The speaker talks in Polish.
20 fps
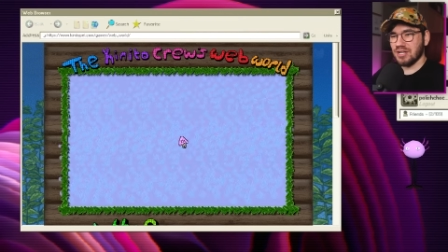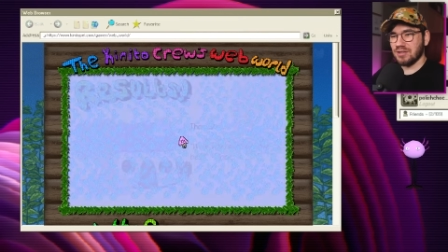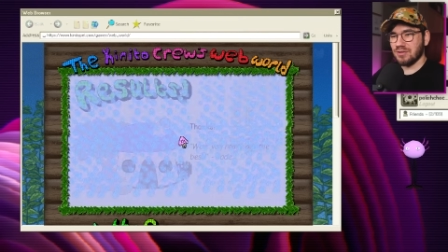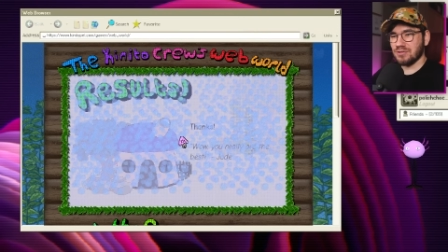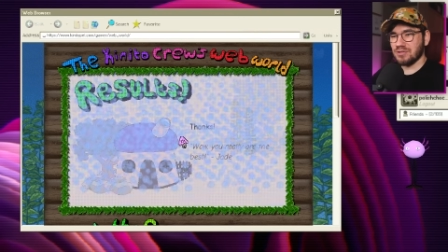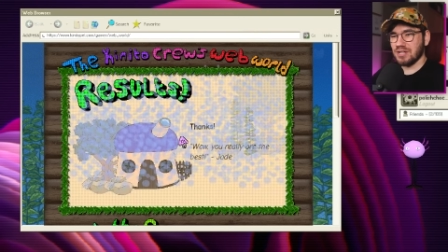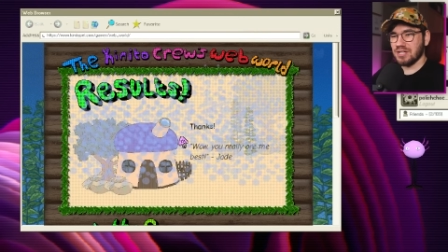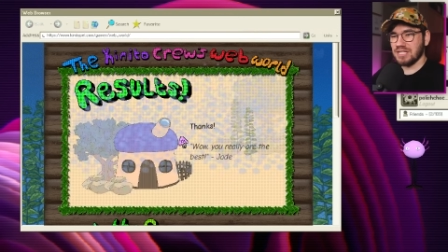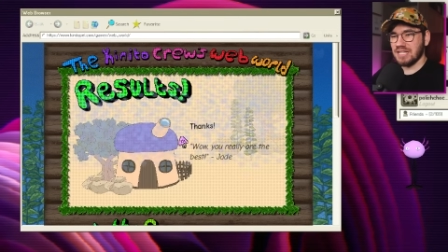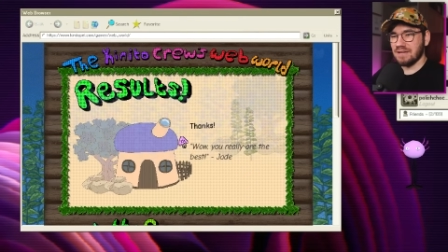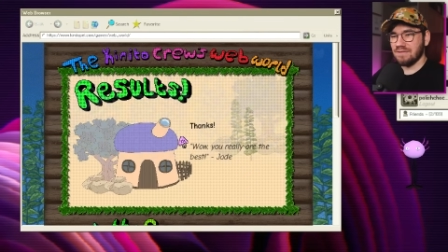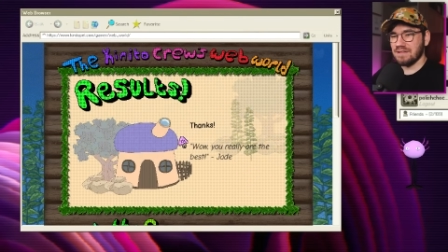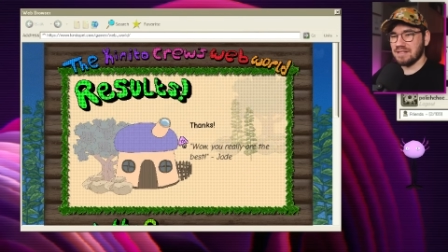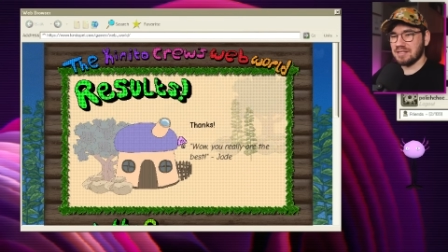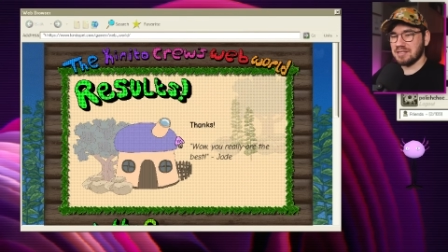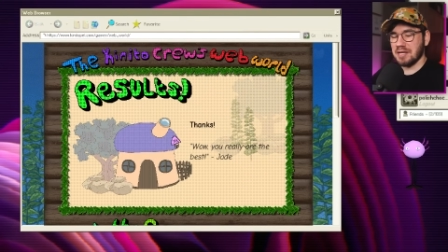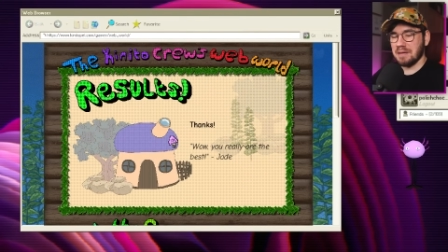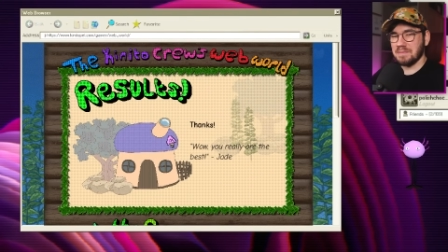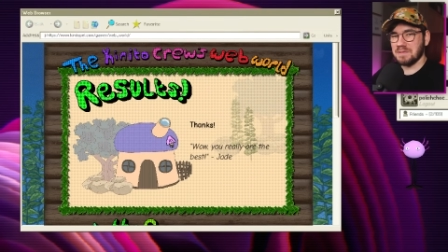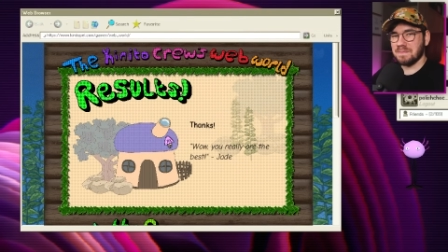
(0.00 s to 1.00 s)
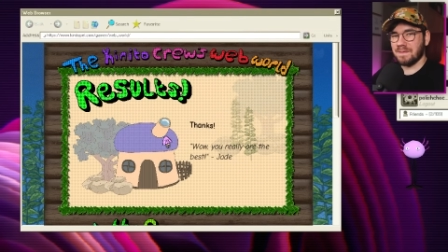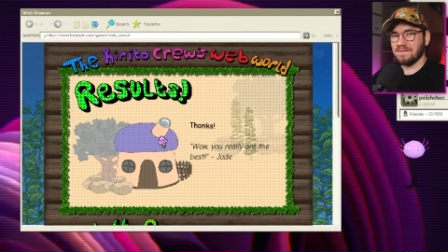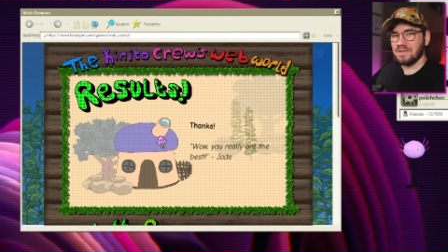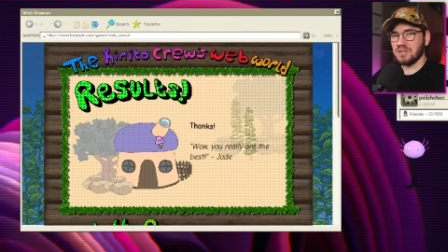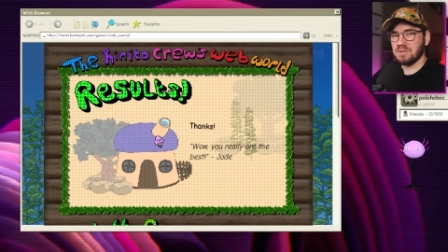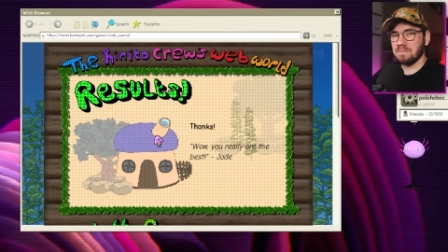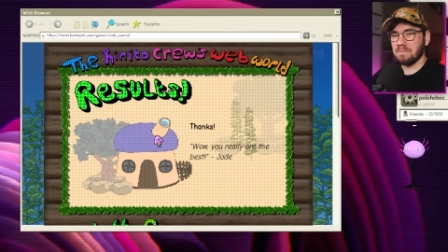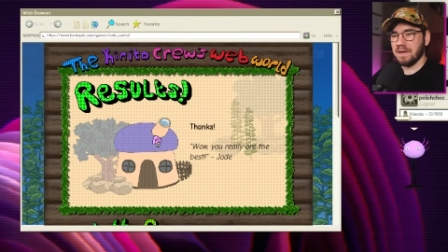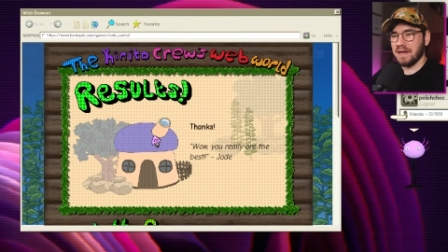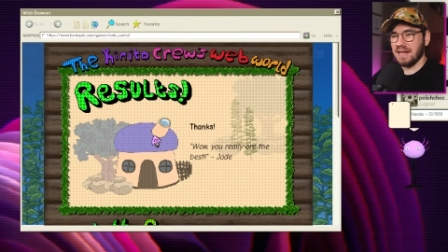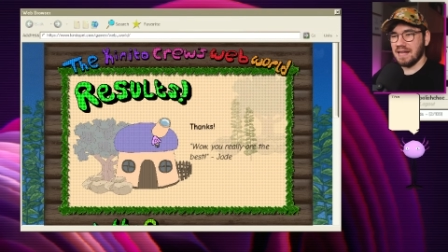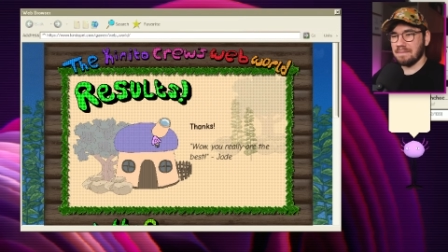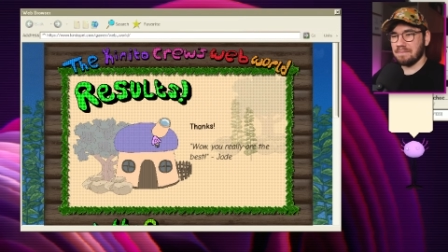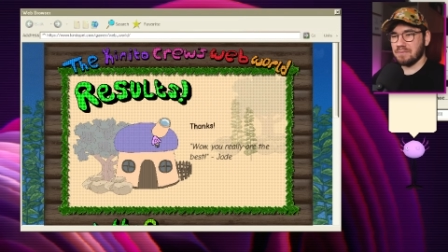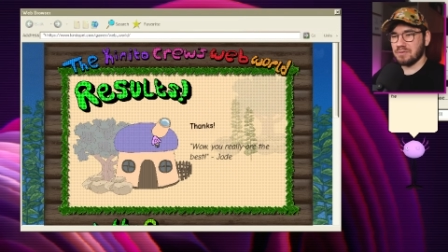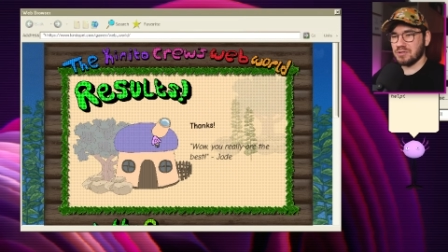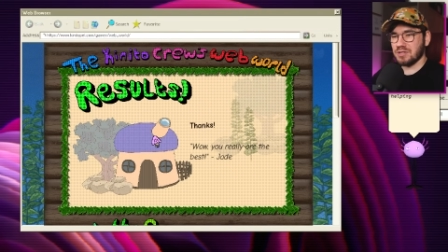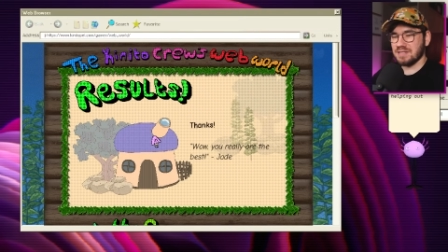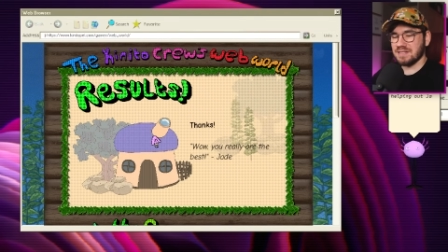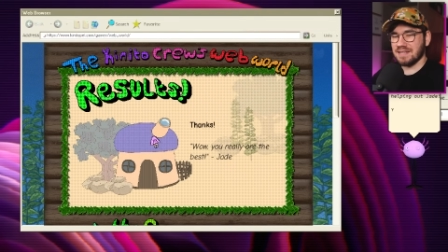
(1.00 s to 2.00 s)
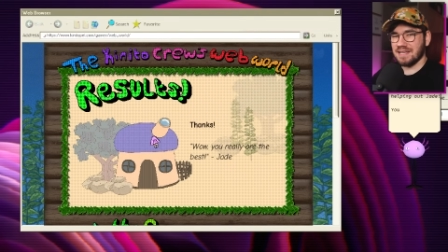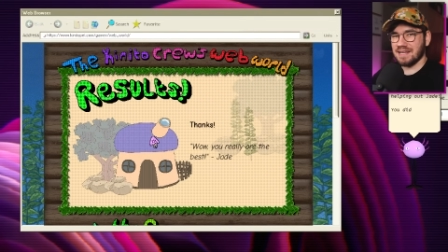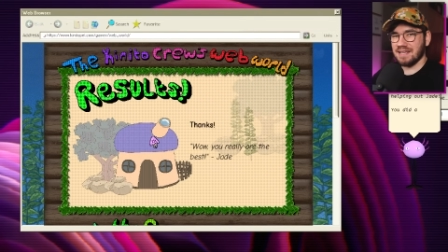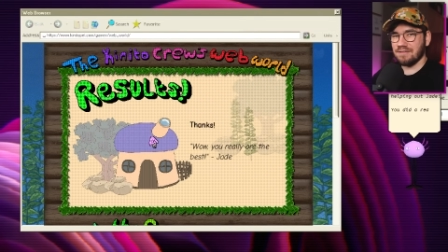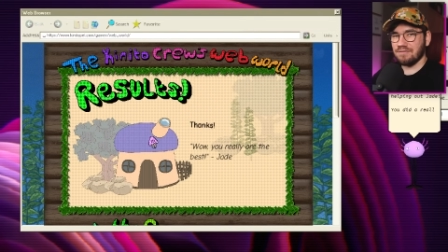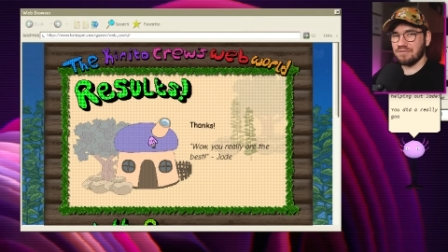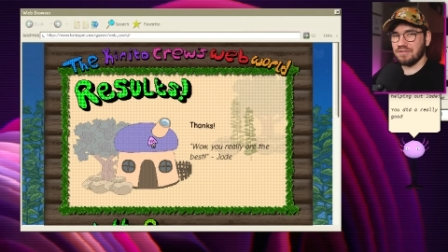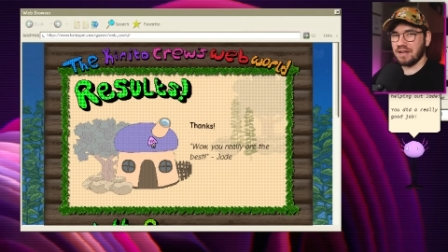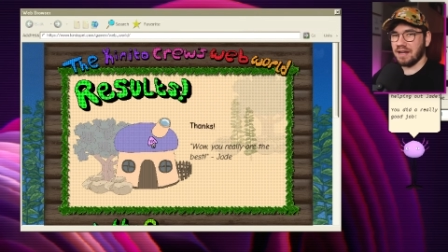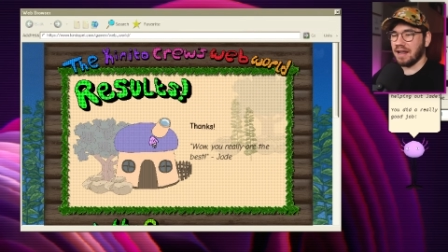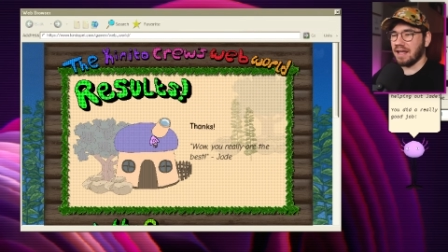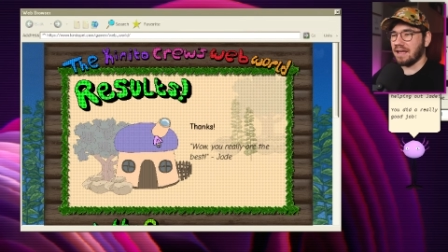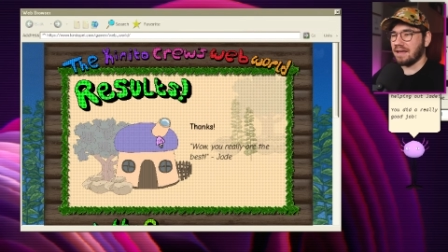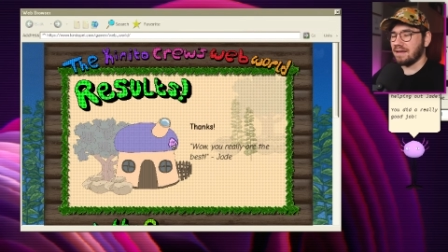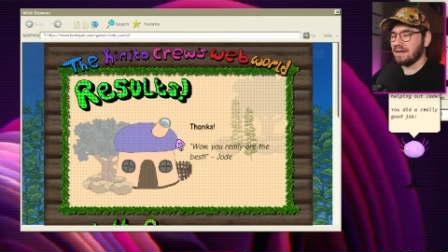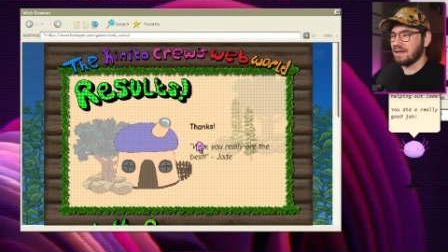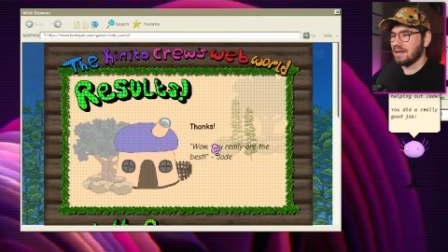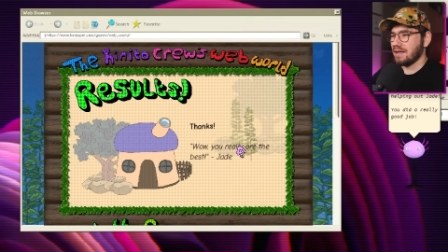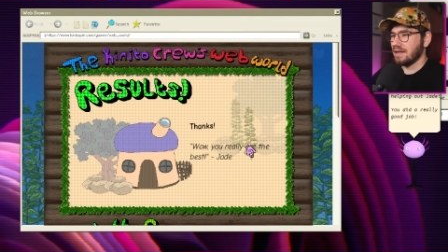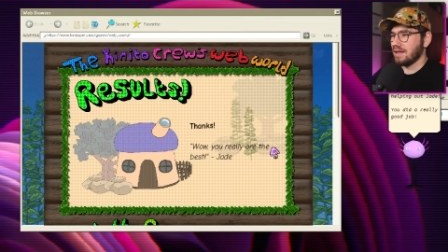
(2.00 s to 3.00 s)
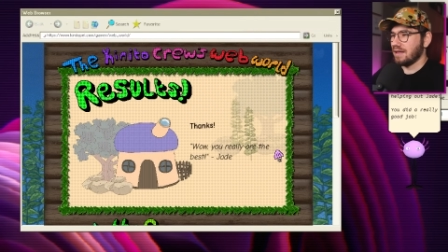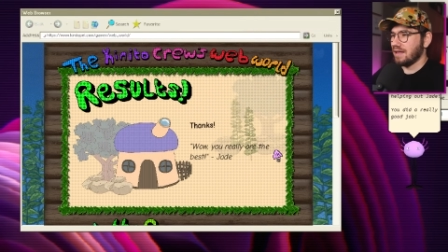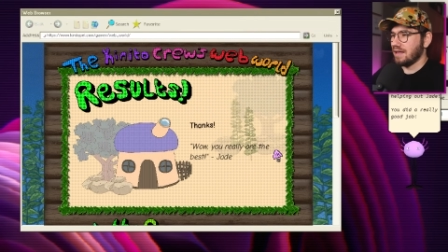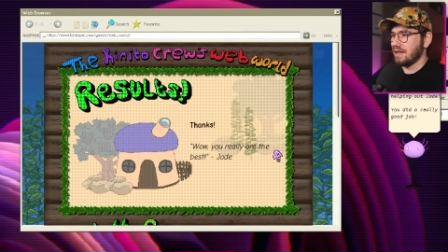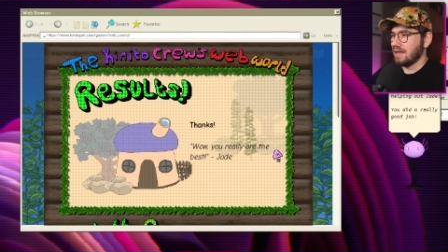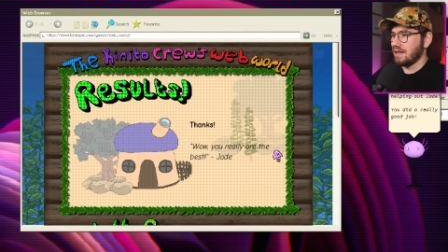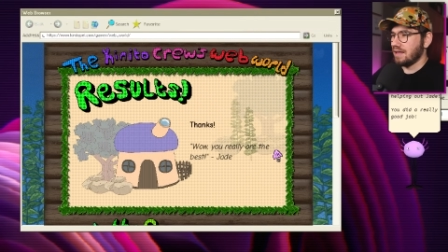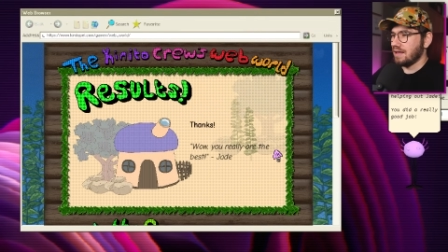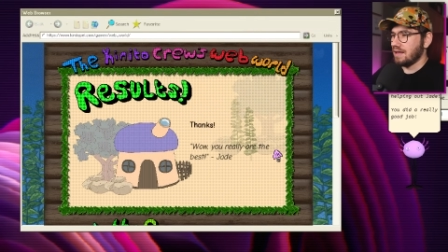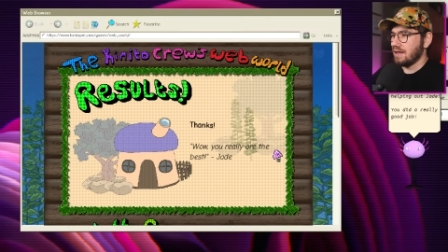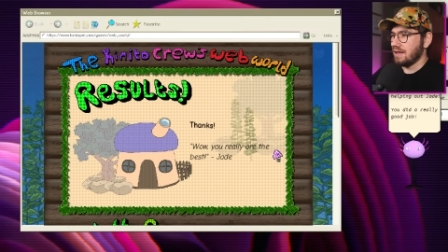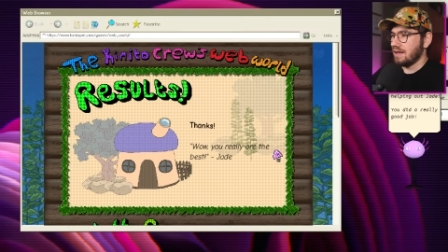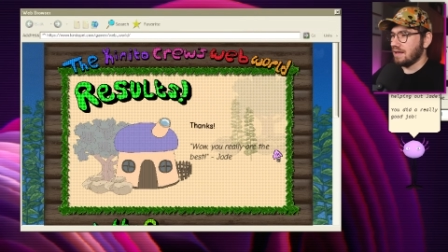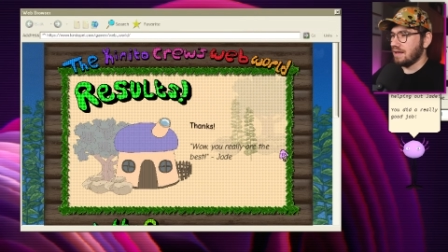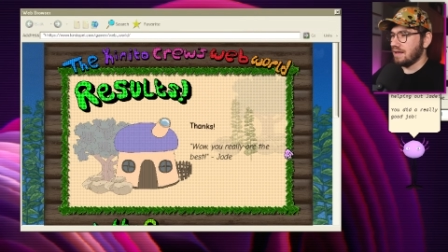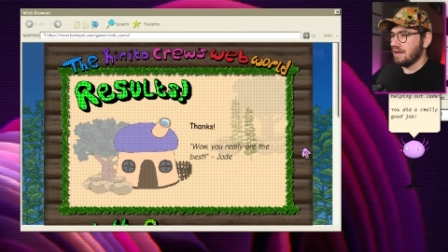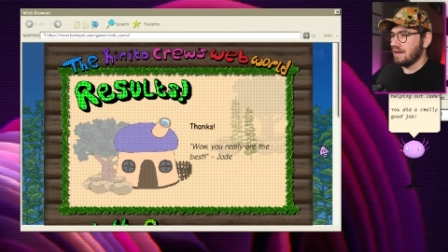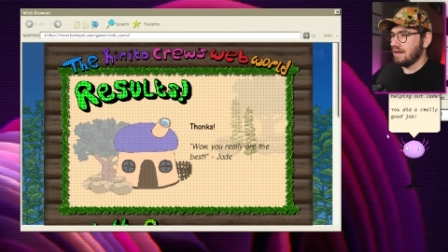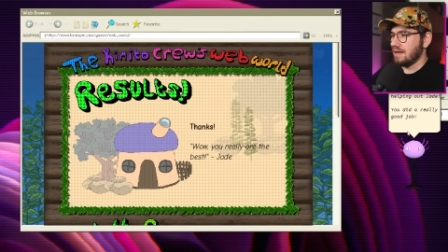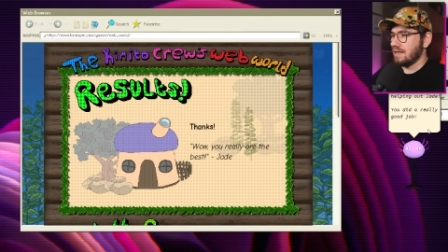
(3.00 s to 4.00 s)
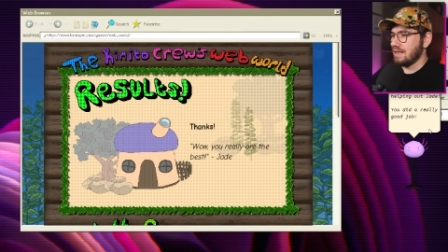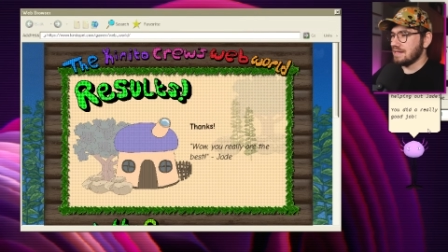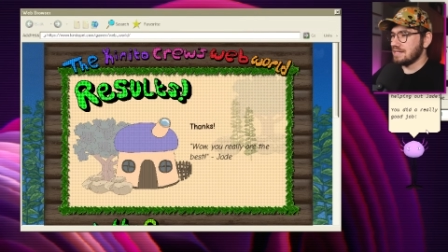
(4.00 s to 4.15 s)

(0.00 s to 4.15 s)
jednocześnie, więc chciałem sprawdzić maila podczas grania w grę. E,